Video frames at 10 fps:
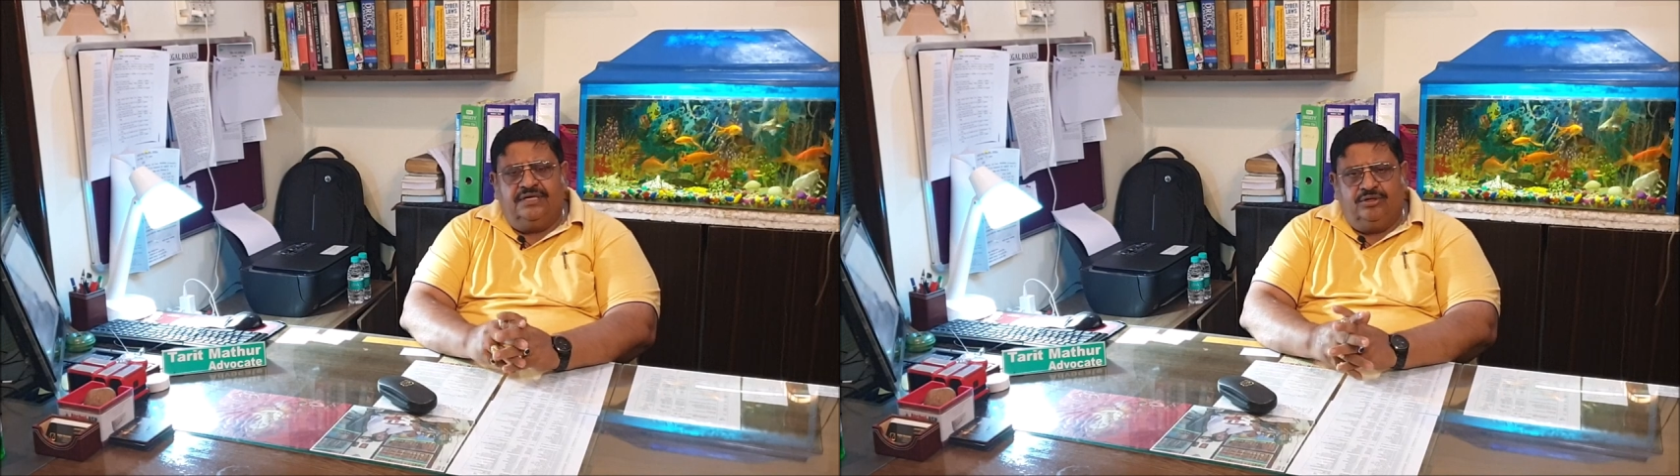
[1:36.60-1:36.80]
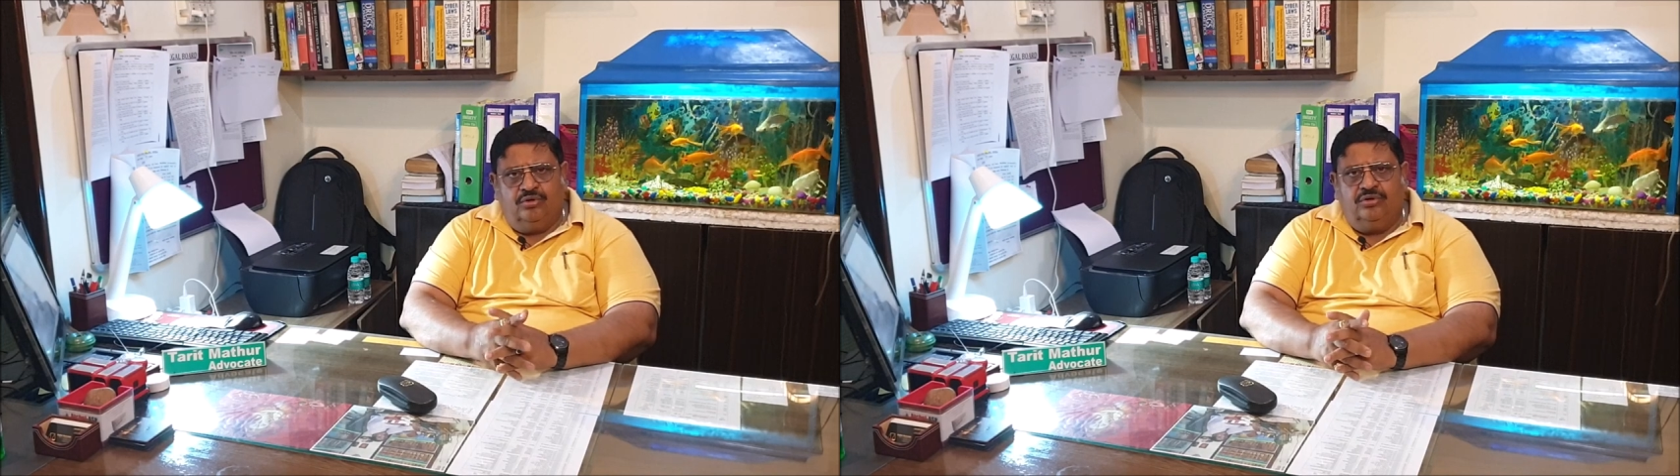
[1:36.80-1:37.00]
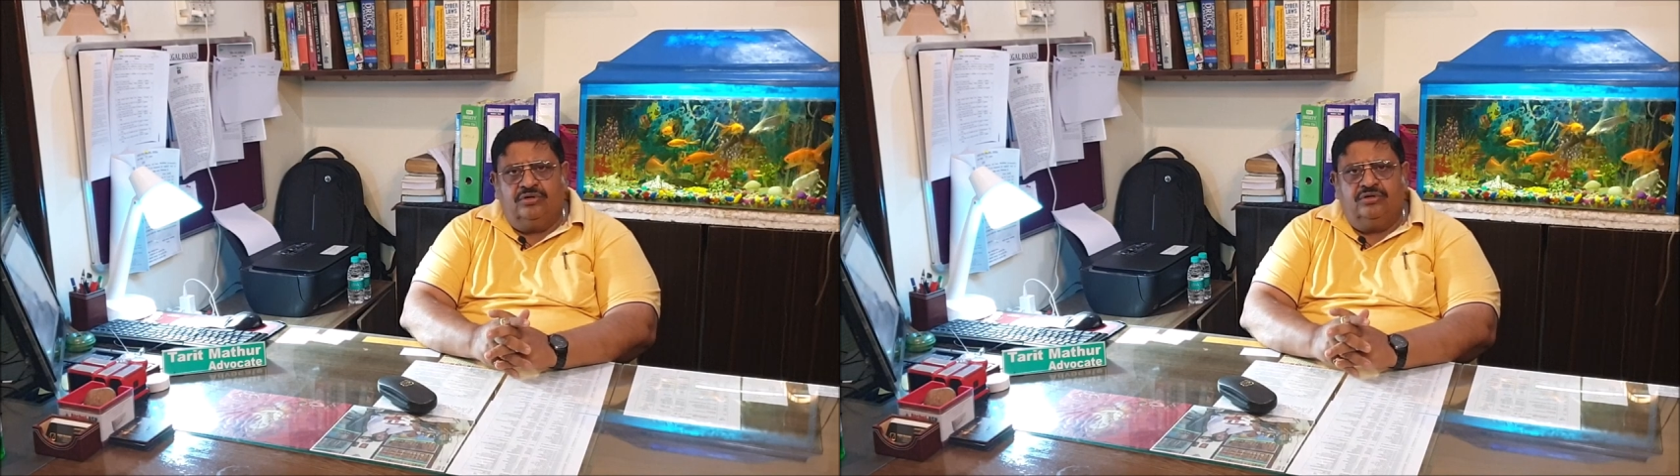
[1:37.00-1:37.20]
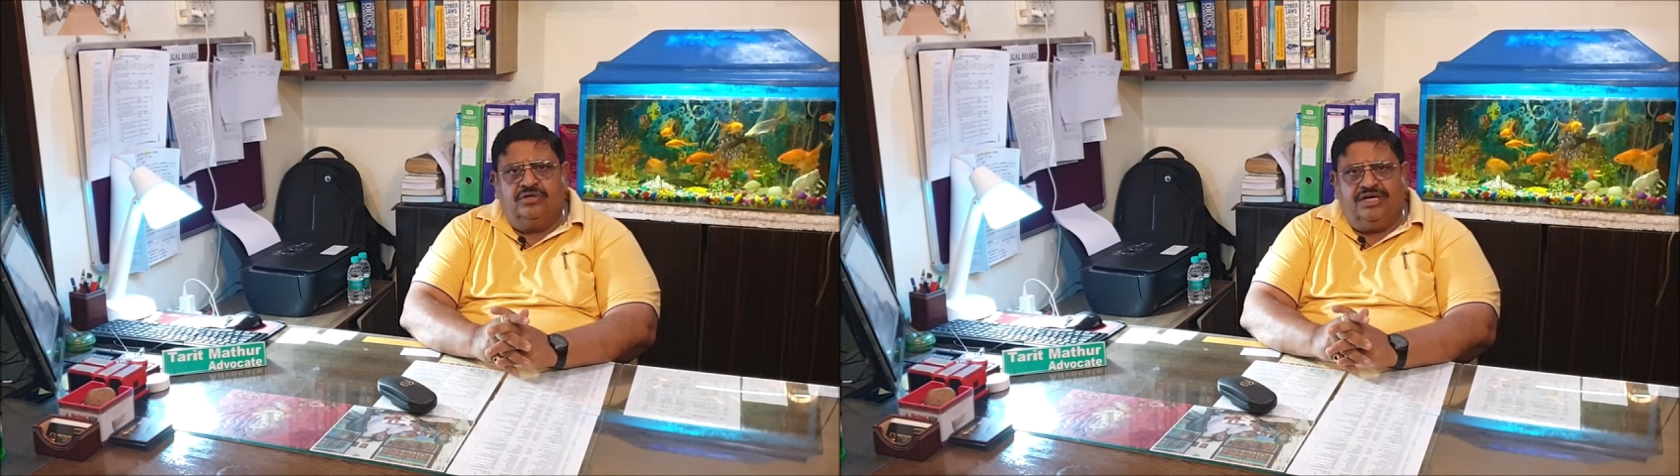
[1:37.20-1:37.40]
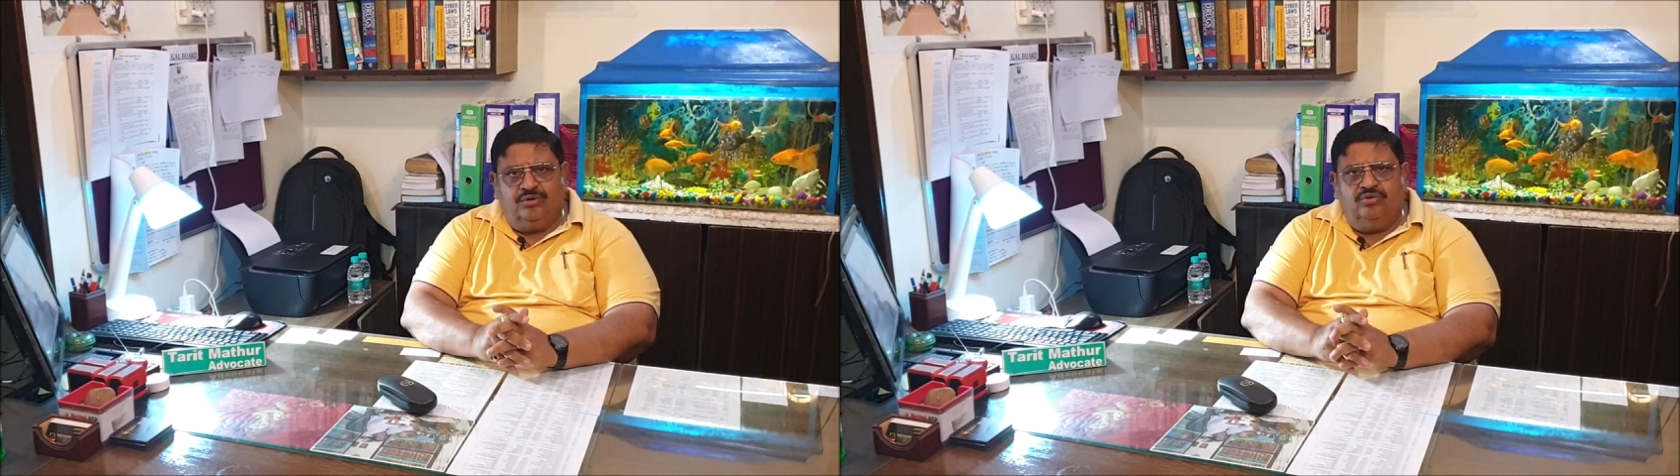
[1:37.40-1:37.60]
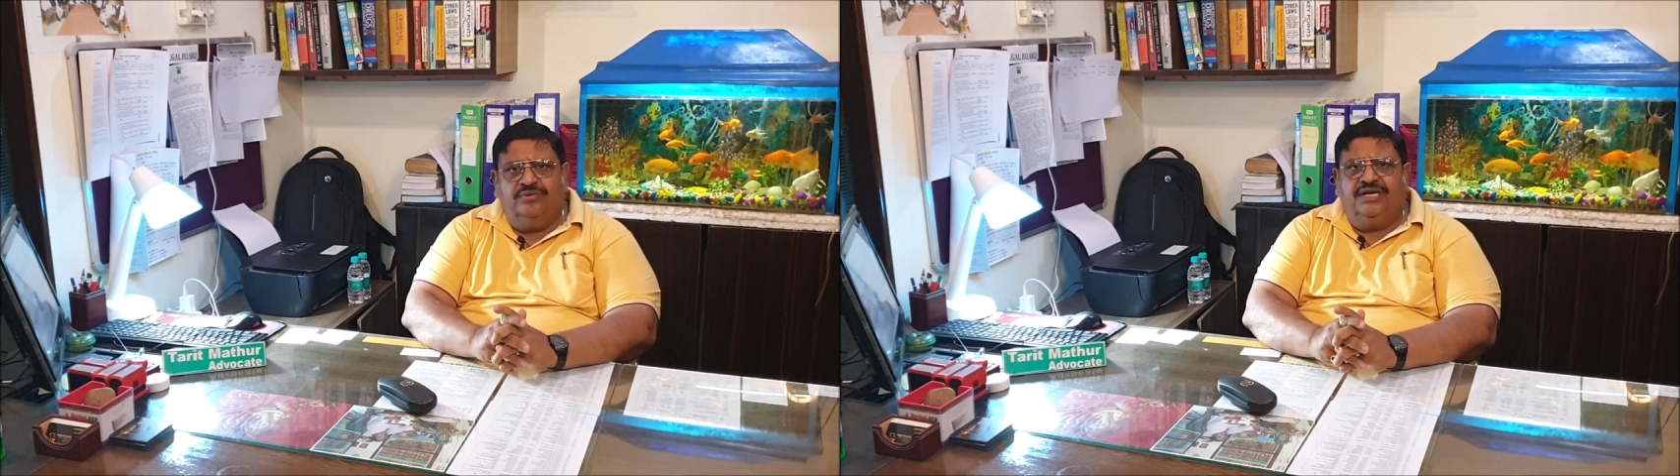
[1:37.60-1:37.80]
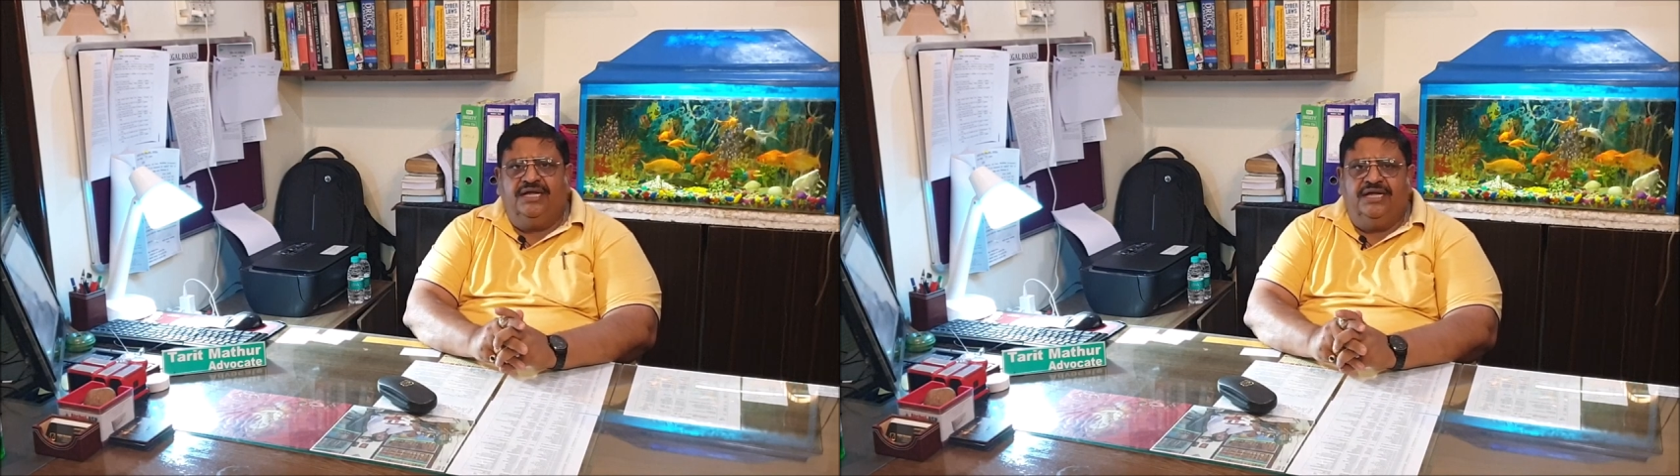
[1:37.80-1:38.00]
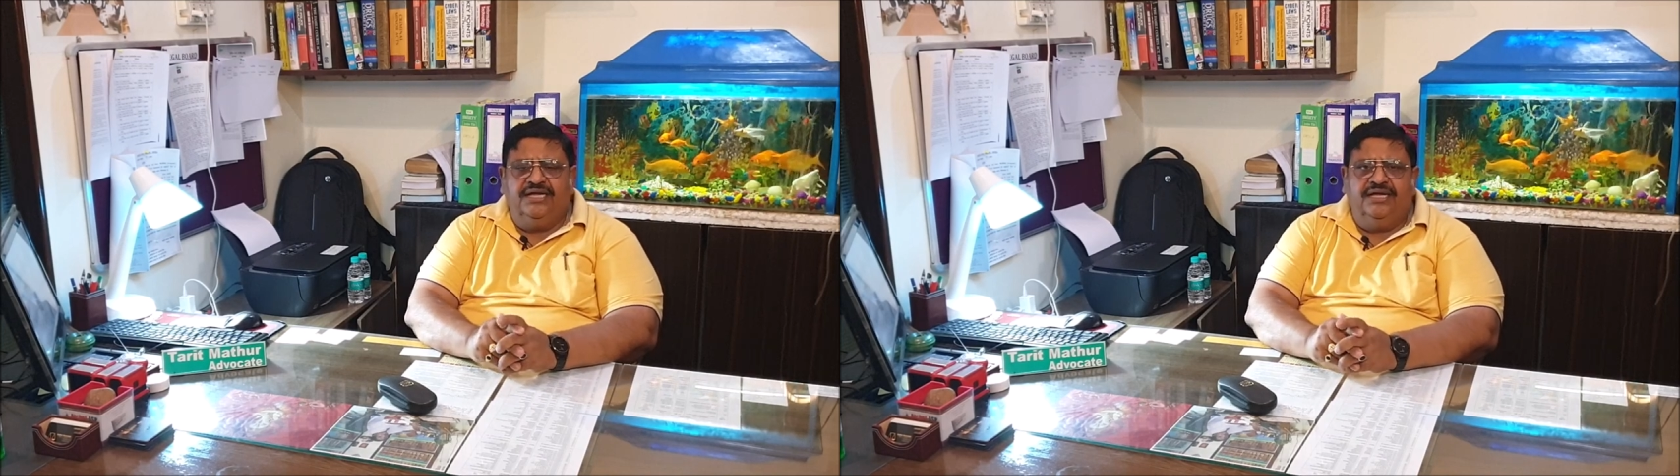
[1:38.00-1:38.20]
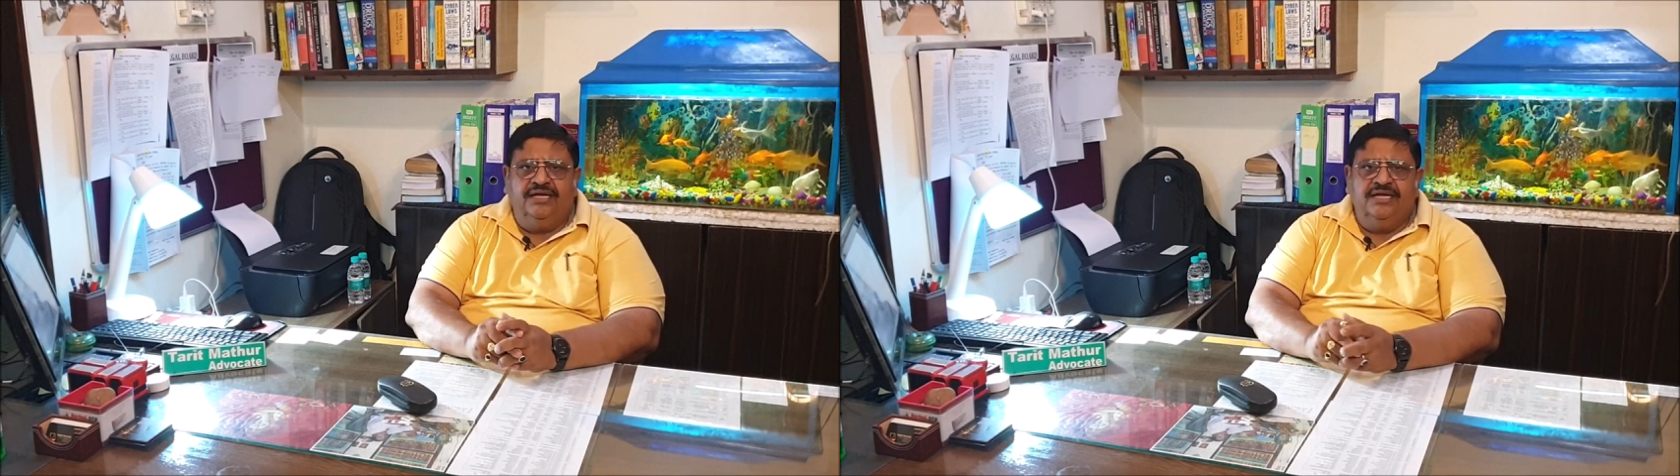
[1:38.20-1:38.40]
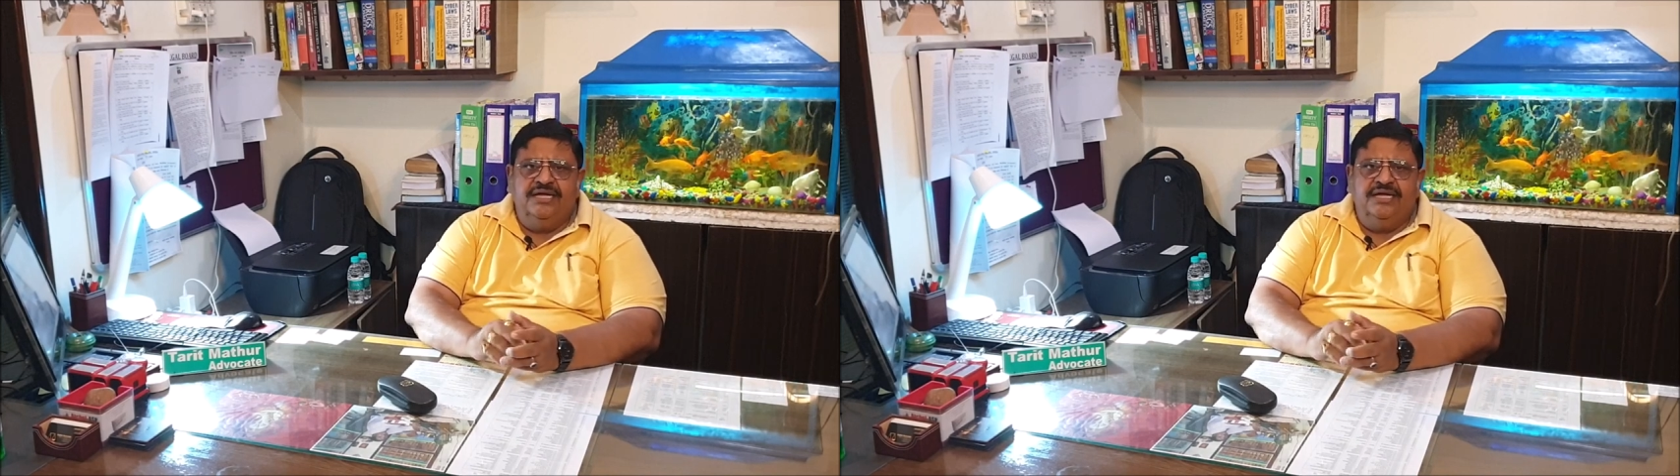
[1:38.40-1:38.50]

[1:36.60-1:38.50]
कठोर कानून बनाया गया